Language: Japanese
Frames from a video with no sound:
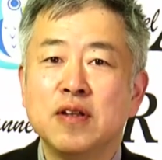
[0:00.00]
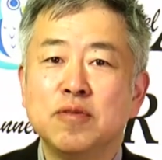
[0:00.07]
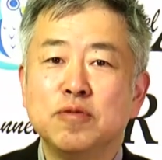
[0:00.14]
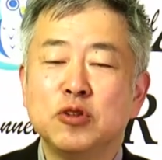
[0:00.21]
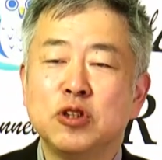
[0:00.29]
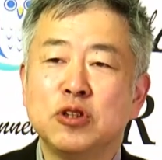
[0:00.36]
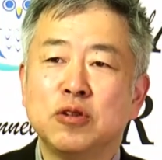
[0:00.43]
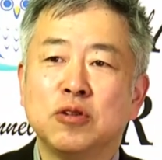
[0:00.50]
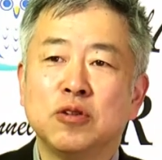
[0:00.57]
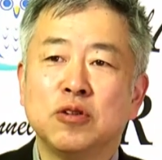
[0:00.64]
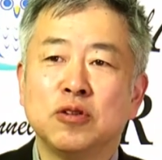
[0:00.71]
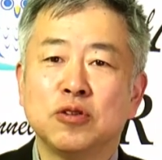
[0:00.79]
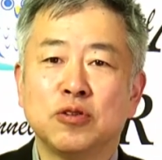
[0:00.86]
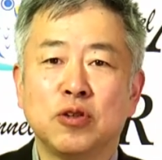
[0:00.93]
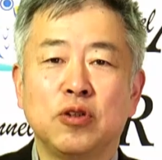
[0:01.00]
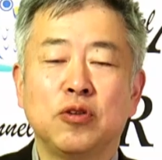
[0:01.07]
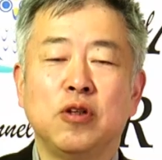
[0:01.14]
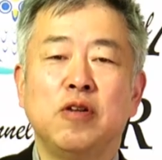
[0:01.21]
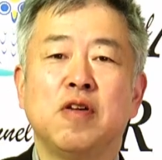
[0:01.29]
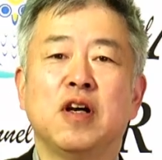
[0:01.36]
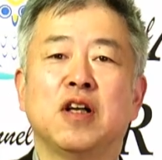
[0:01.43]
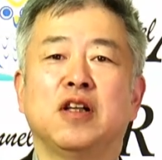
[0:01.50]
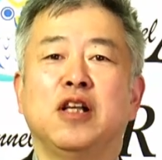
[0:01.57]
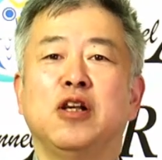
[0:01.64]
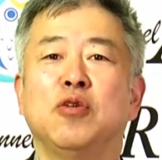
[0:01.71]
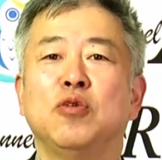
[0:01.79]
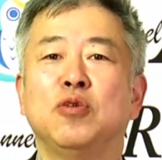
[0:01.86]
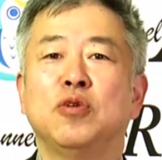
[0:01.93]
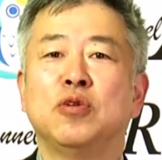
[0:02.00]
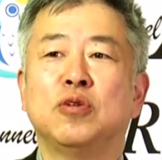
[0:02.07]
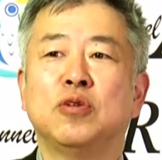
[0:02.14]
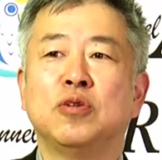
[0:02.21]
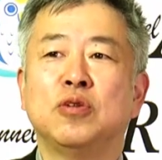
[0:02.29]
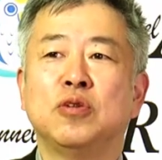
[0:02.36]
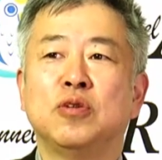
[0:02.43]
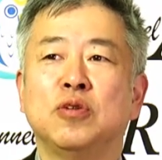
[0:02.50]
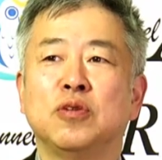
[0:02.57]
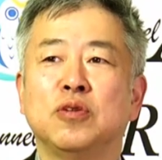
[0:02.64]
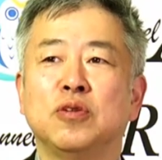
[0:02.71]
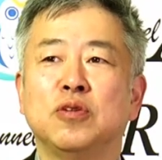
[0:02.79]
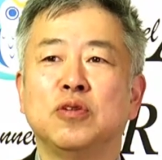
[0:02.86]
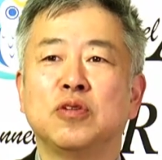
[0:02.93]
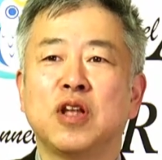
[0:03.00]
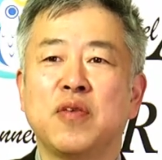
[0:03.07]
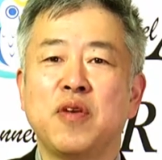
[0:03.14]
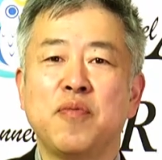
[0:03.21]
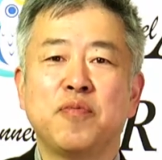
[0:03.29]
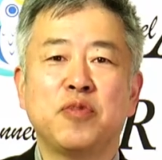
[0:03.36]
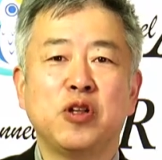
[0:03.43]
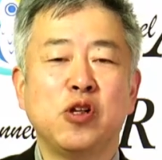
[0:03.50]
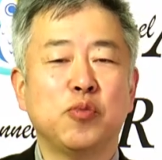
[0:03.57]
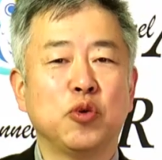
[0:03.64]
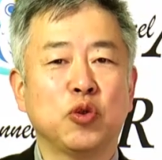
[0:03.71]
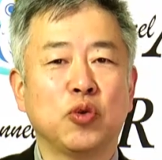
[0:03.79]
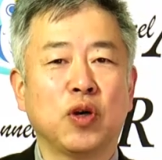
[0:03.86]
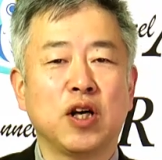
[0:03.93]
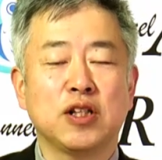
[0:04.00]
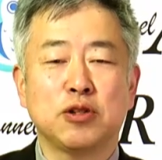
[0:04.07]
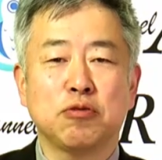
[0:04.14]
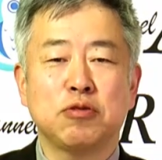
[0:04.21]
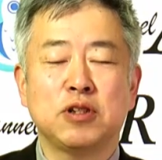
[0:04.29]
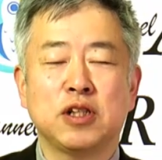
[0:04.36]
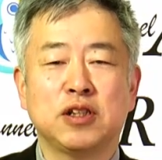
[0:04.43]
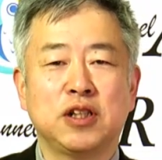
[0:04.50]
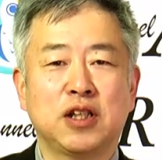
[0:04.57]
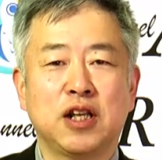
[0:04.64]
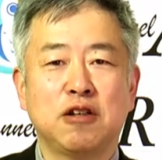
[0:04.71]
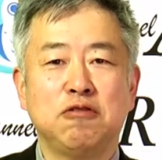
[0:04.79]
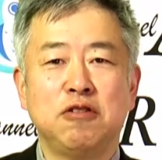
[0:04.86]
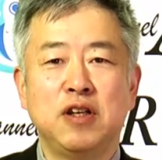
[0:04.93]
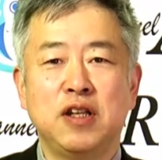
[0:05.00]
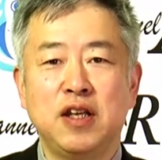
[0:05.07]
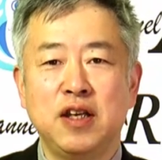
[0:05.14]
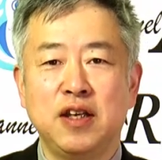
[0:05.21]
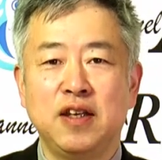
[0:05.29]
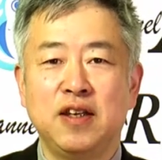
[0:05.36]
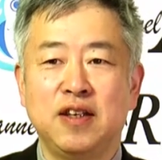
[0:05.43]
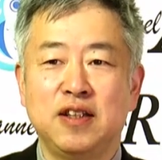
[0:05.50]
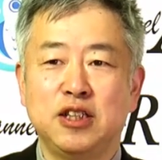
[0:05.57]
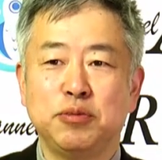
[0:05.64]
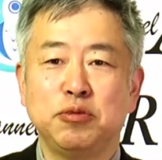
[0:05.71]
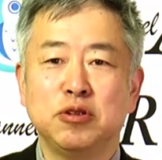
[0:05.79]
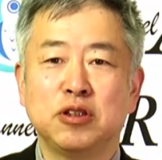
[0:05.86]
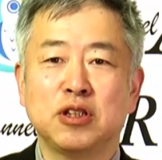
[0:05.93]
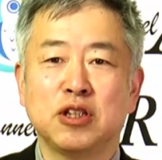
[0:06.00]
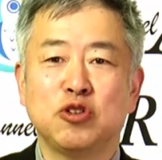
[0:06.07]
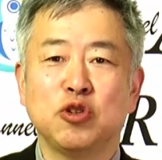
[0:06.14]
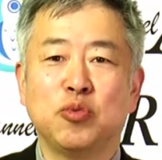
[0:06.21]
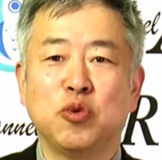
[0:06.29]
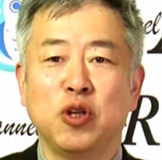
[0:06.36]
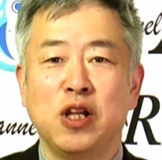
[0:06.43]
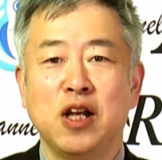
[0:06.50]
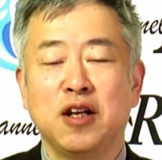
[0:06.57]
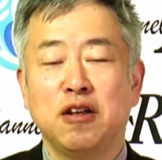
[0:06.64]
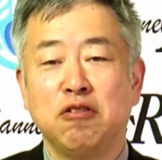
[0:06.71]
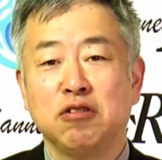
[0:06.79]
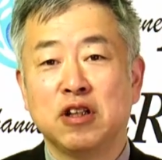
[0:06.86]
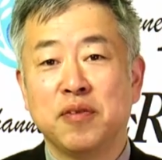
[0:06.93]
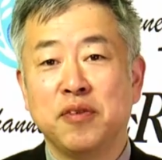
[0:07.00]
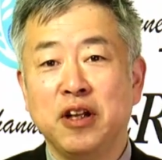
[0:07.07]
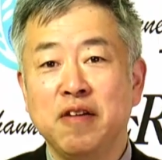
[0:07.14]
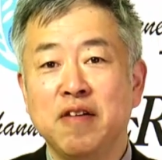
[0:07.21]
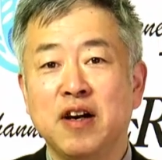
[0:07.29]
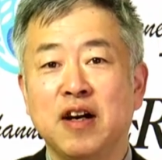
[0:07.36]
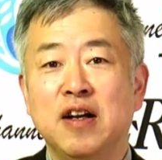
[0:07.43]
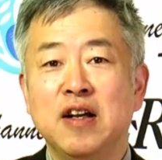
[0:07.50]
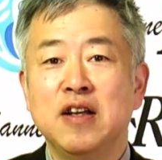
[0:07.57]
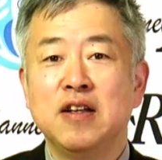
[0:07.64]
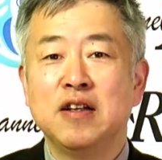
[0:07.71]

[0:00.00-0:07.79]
むしろそれよりは日本のダメっぷりをもっと加速させた上で、えー、自分たちを盛り上げるためには、